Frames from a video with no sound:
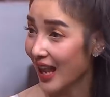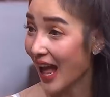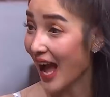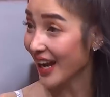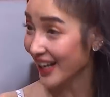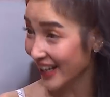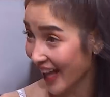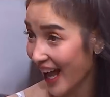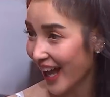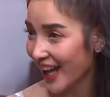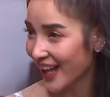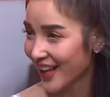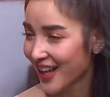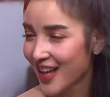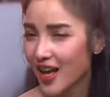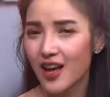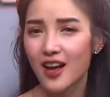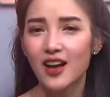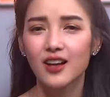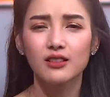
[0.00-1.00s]
รักอ่ะ
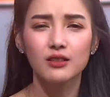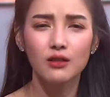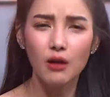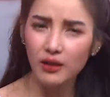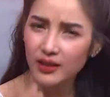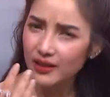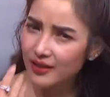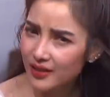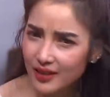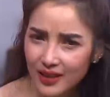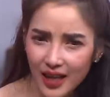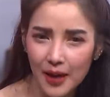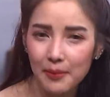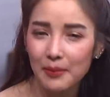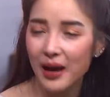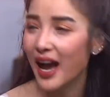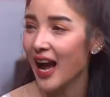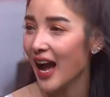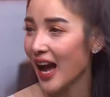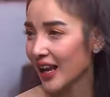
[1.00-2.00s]
ก็แค่
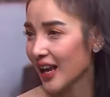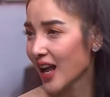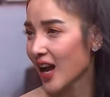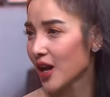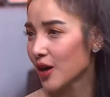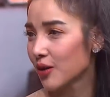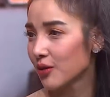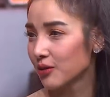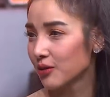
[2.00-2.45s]
มาหาเรา